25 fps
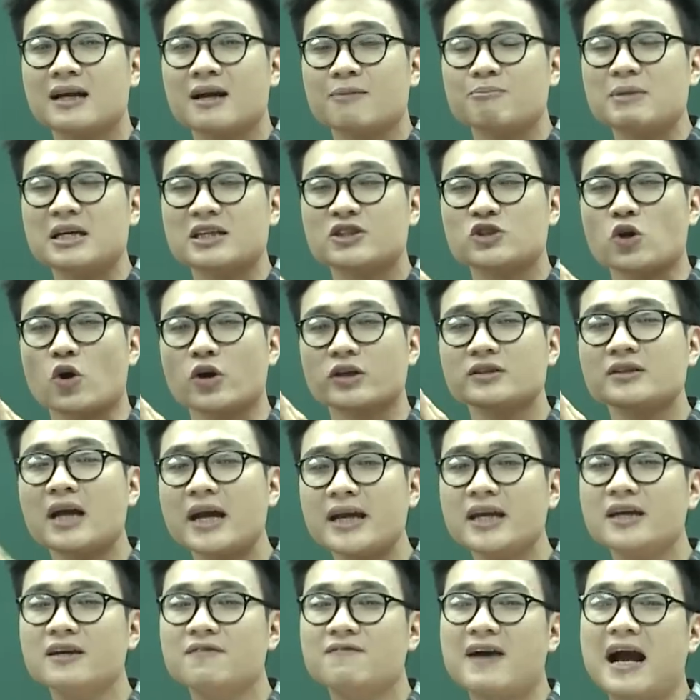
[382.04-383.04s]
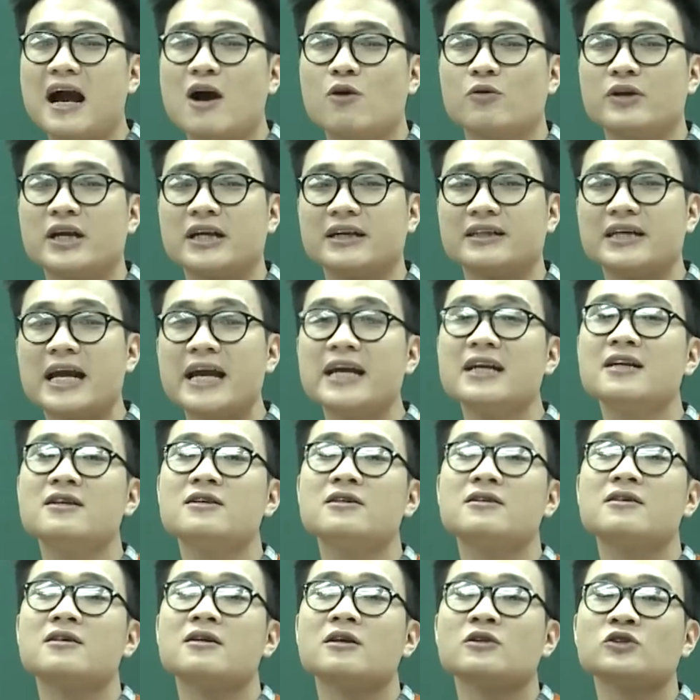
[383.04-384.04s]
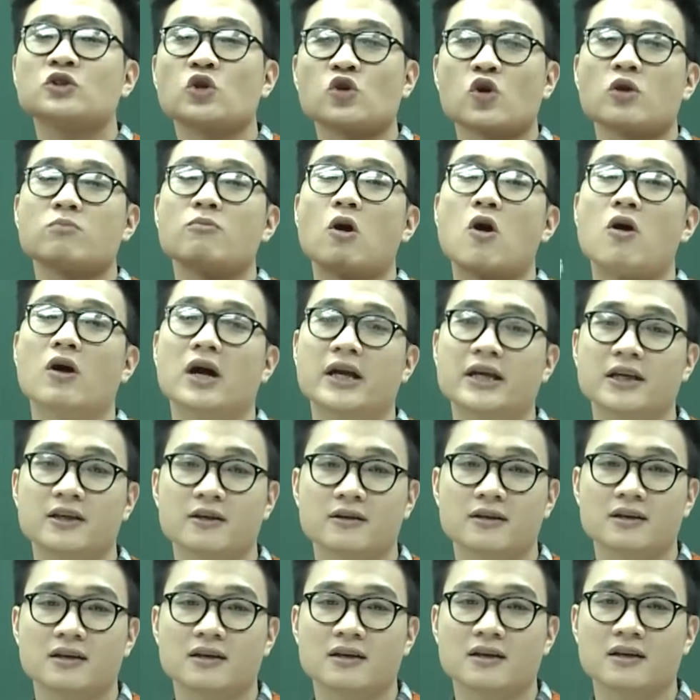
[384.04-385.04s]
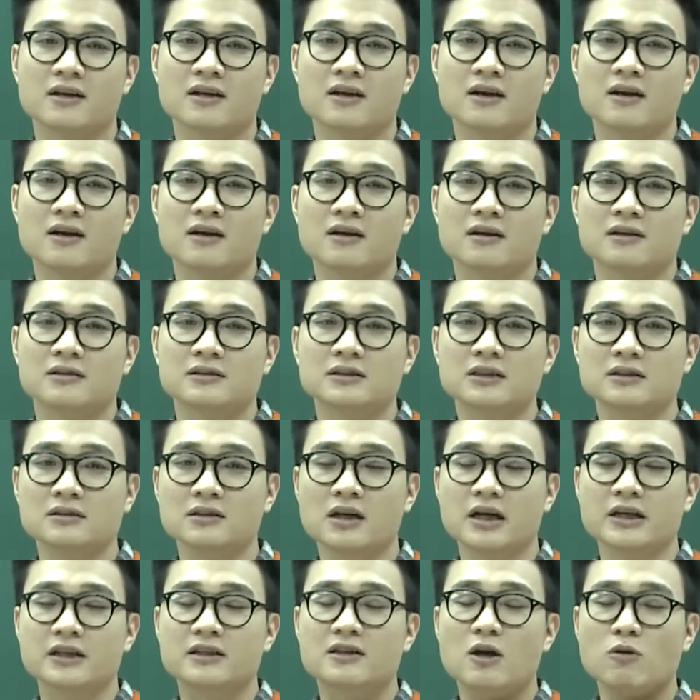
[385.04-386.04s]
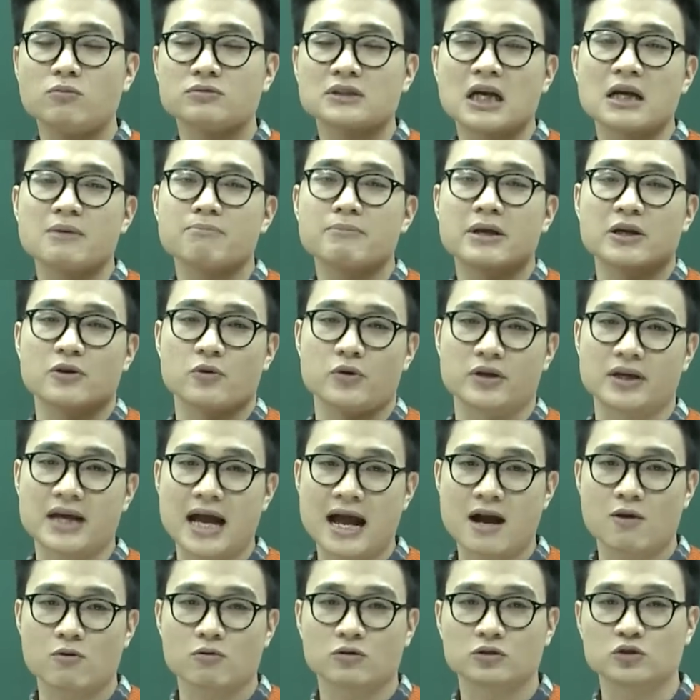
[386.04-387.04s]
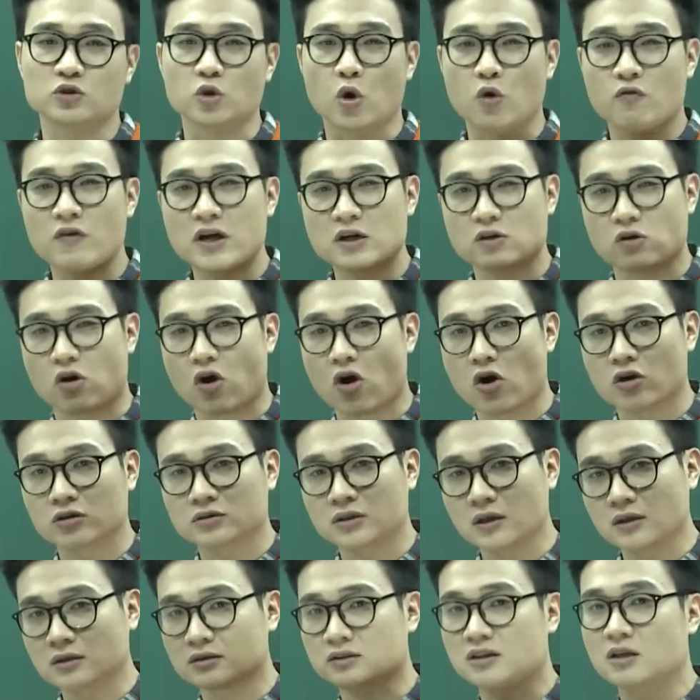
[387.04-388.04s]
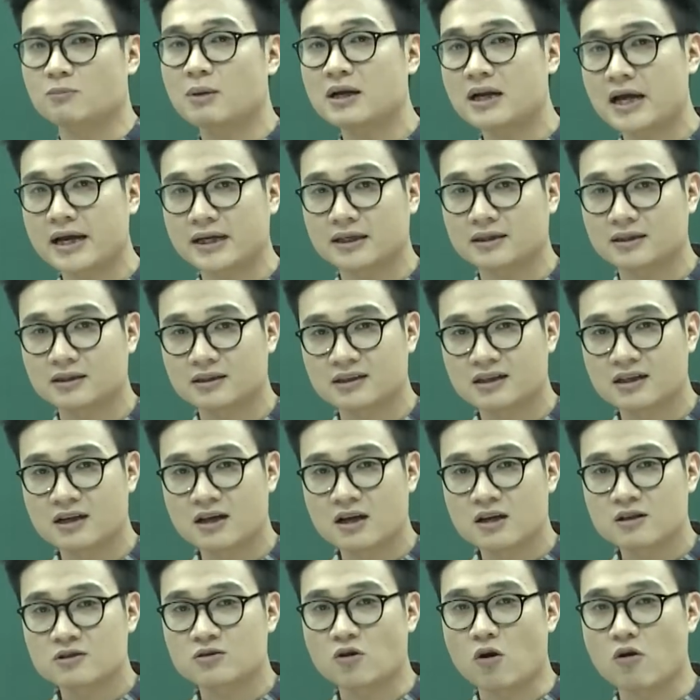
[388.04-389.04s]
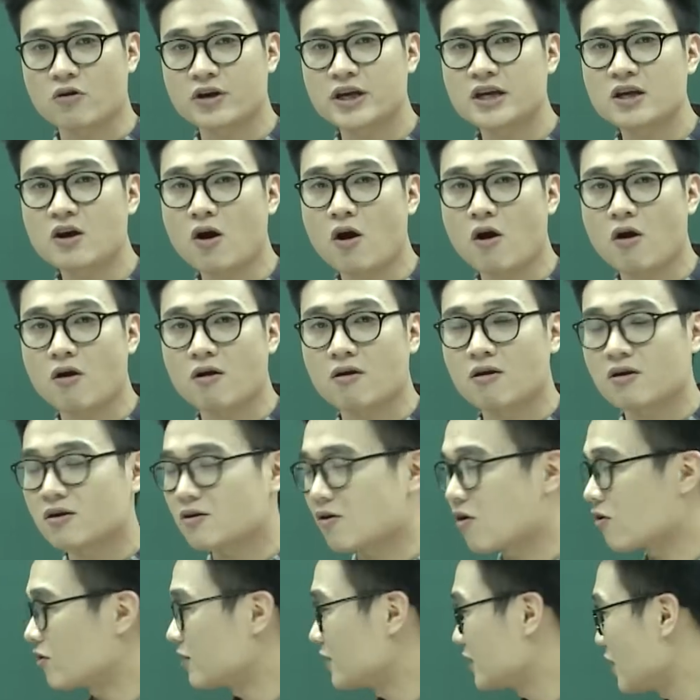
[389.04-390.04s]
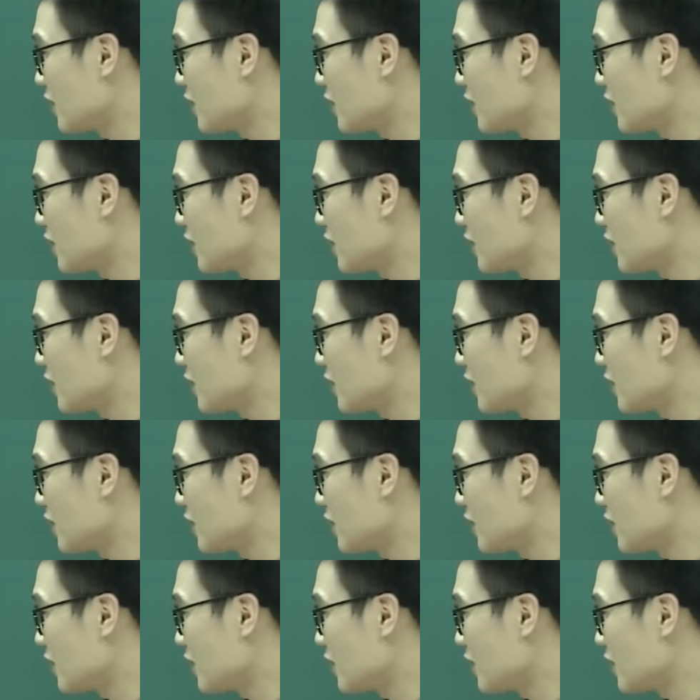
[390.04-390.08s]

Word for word: bị trói thay vào để đền cho con bò ấy. Những người nông dân miền núi cao, số phận của họ thực sự bất hạnh. Có khi họ còn